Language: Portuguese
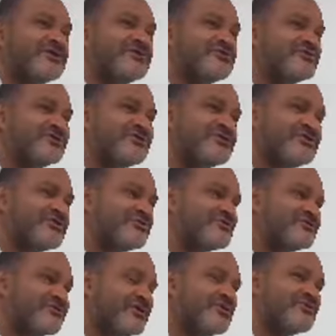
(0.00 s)
em
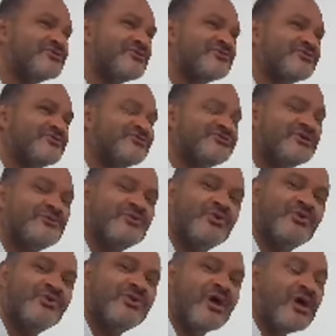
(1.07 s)
juízo, Deus é um Deus de
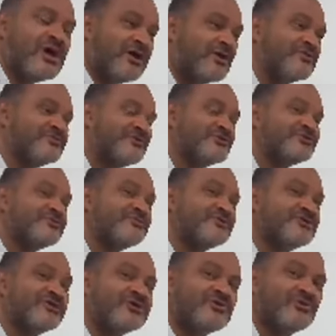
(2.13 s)
amor, é um Deus de
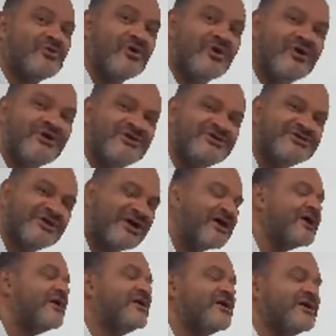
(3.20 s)

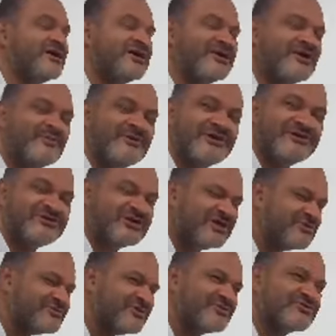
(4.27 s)
misericórdia. Realmente, ele
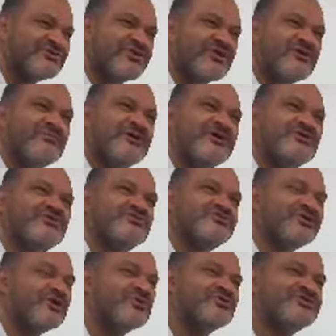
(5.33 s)
é um Deus tremendo.
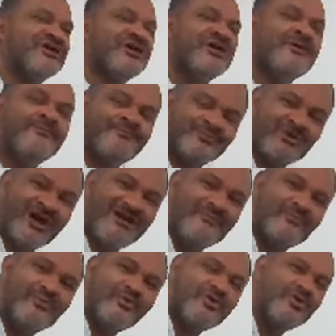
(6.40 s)
Deus é
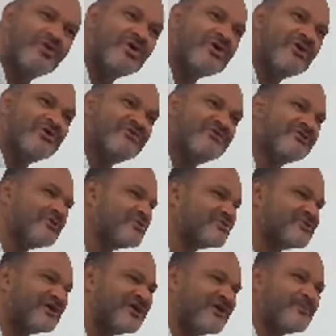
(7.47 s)
amor.
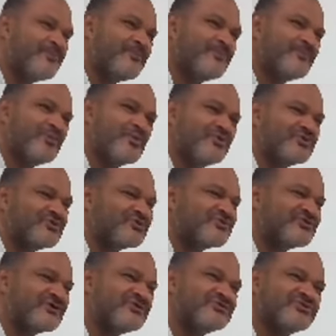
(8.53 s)
Deus ele é puro,
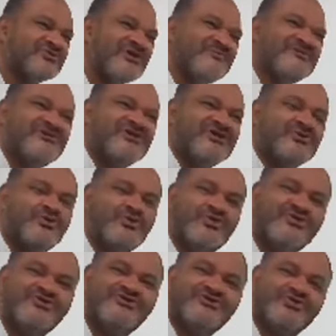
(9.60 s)
santo e
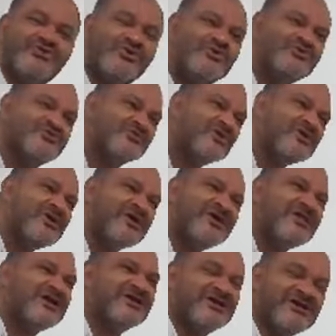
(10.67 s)
misericordioso.
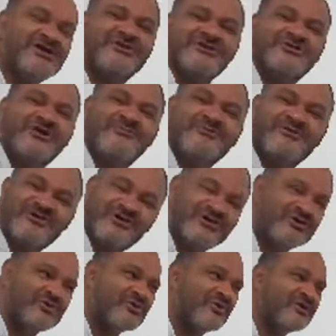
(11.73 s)
Ele é grande em
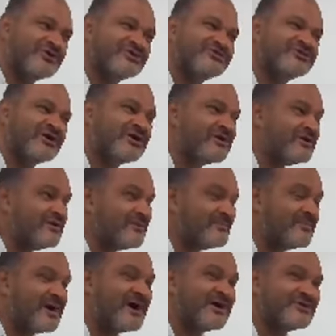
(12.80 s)
misericórdia,
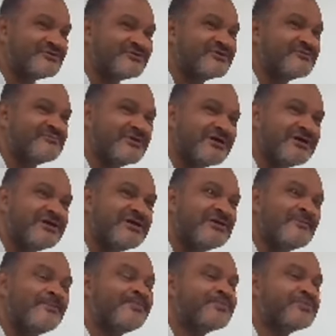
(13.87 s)
mas
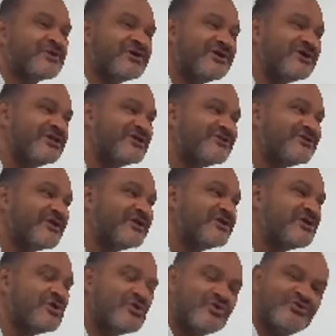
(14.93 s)
também ele
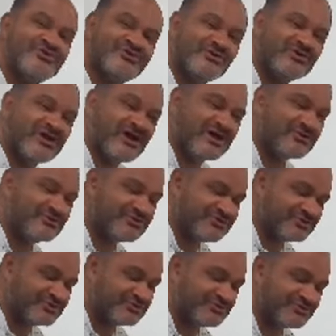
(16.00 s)
tem o seu lado
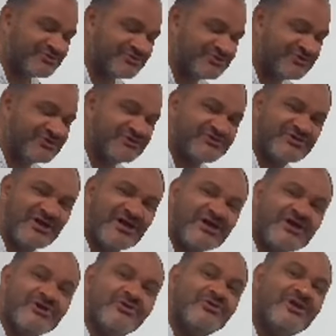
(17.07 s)
de justiça
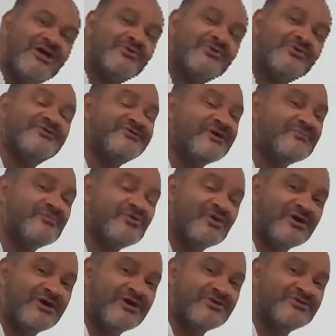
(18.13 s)
e o lado que se
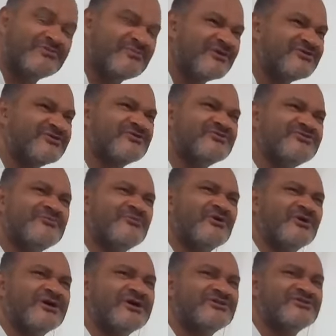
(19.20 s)
aborrece. Mas Deus se
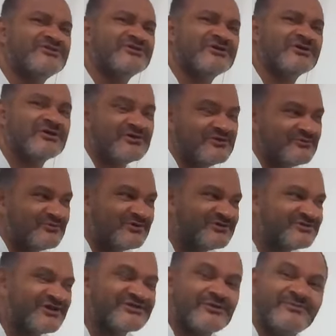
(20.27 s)
aborrece? Foi
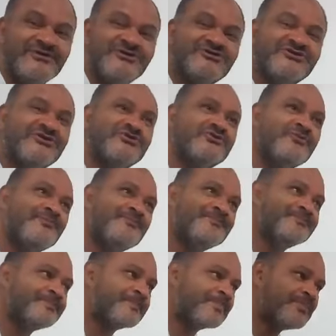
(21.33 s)
exatamente isso
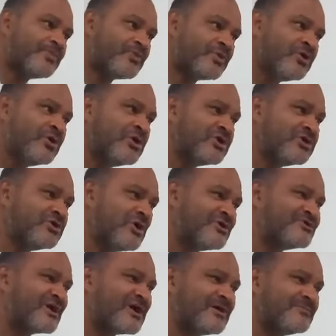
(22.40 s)
que
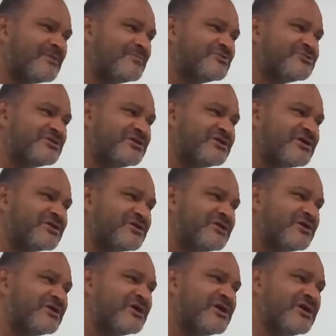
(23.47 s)
nós acabamos de ler
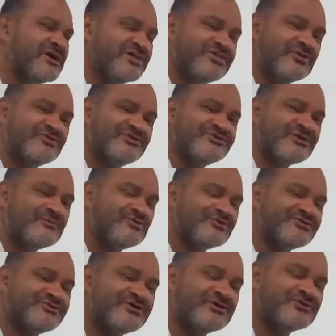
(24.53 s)
aqui. Deus está
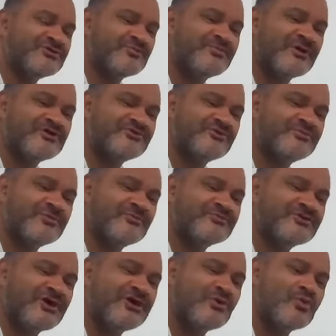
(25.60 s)
mostrando para o seu povo
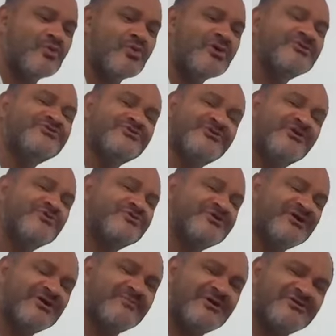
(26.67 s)
Israel quanto Deus
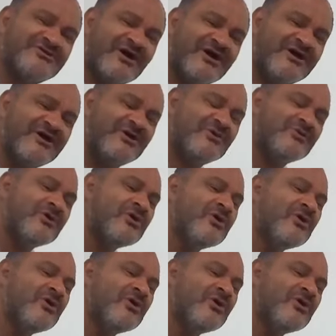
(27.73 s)
ama Israel